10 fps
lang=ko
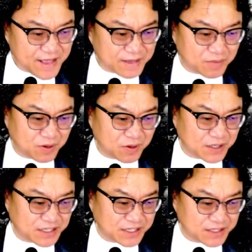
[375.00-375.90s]
뭐
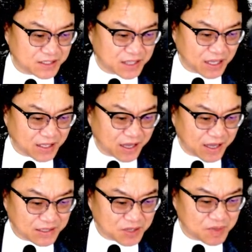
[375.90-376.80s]
이차전지 섹터
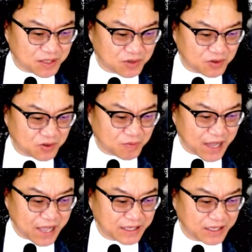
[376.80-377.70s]
전반적으로
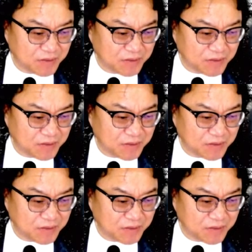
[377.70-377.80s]
많이